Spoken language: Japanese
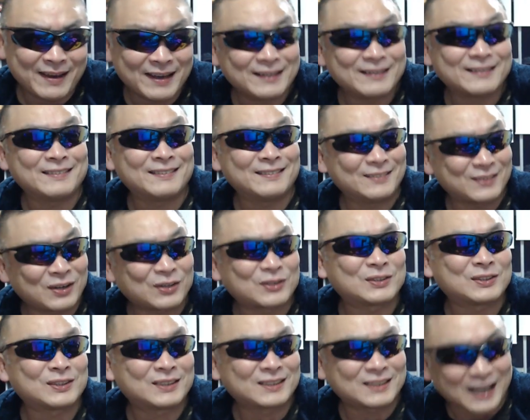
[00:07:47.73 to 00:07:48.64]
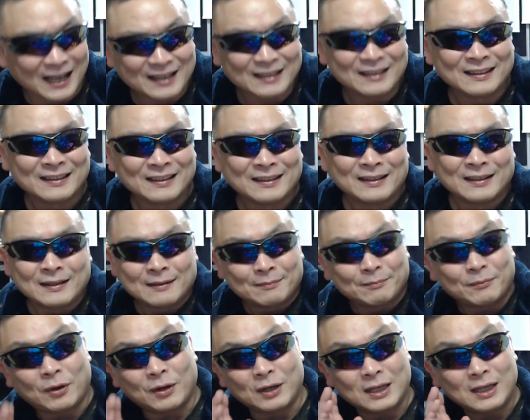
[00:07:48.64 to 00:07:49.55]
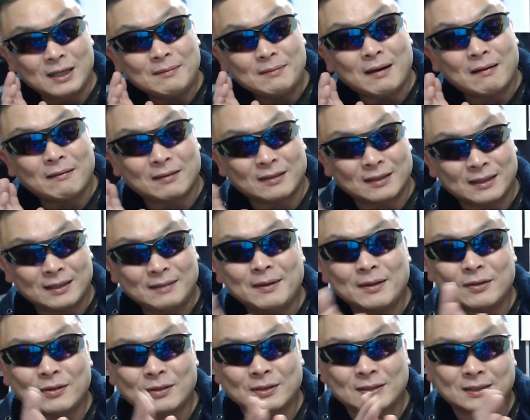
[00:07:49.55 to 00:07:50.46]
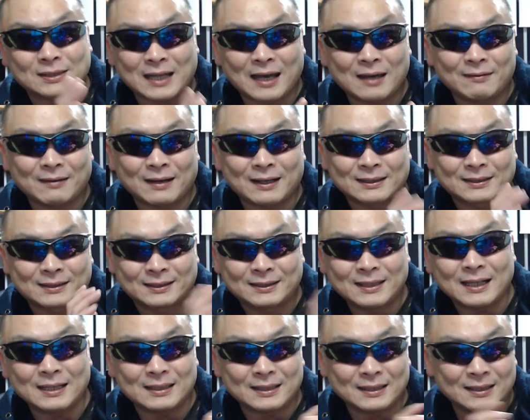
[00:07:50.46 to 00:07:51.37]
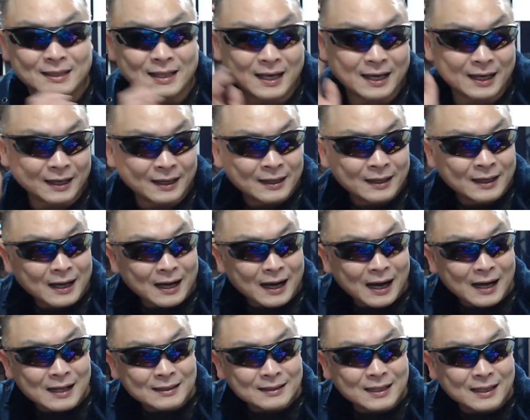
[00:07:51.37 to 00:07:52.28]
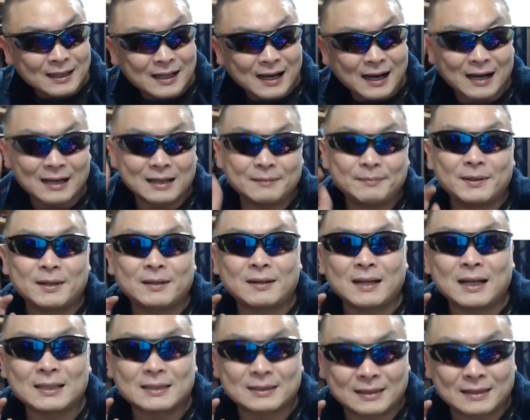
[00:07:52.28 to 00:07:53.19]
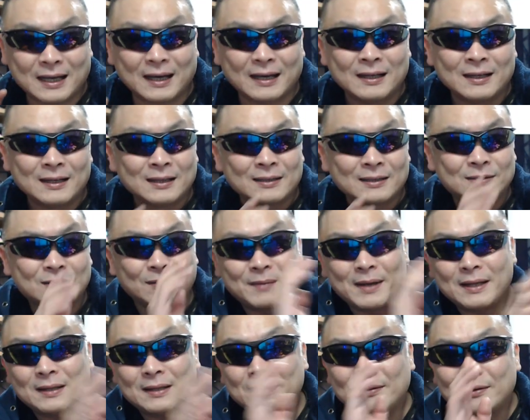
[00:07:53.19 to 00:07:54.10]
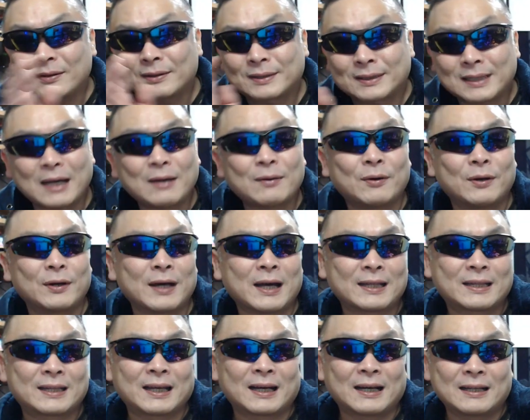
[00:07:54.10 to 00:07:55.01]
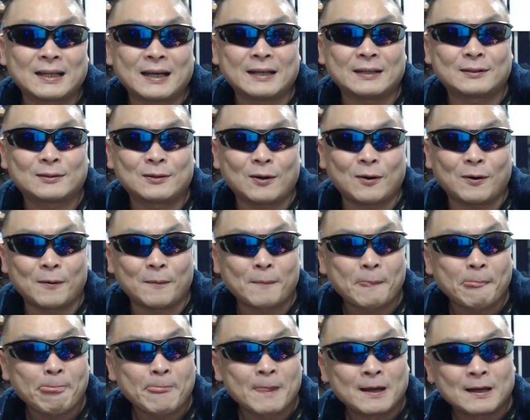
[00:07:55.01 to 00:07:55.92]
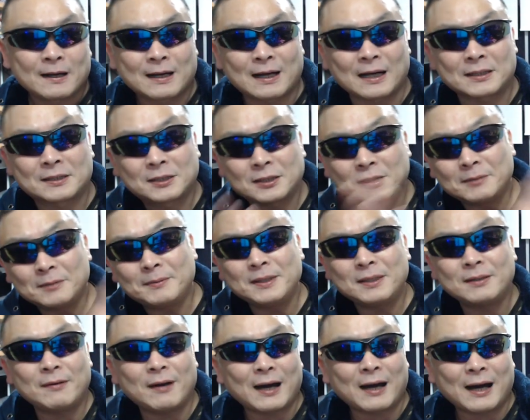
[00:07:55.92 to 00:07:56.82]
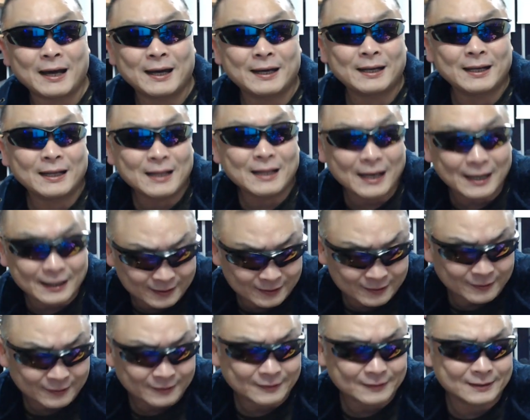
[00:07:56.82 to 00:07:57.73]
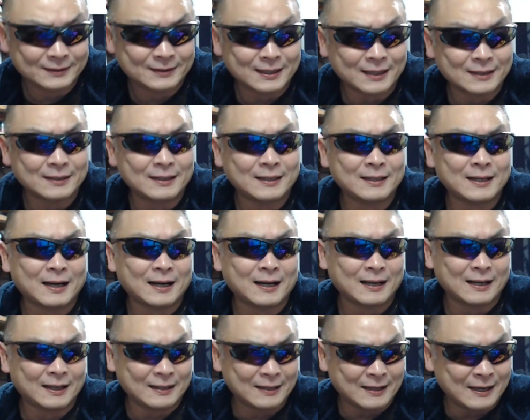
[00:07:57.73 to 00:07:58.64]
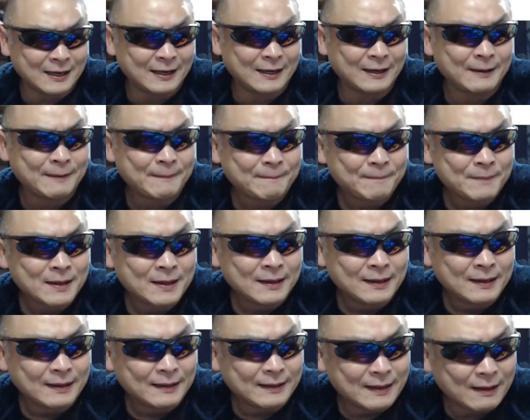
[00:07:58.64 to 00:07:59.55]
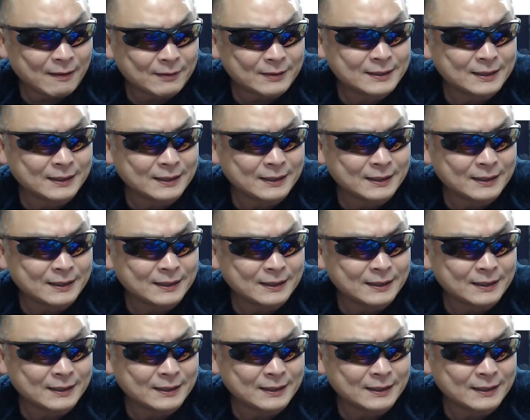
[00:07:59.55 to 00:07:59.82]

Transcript: めんどくさい。もう今は、今の時代はすでにね、アンテナ張り巡らして、そのめんどくさいをやっていかないと、貸し組には入れないんだよ。残念ながらね。なお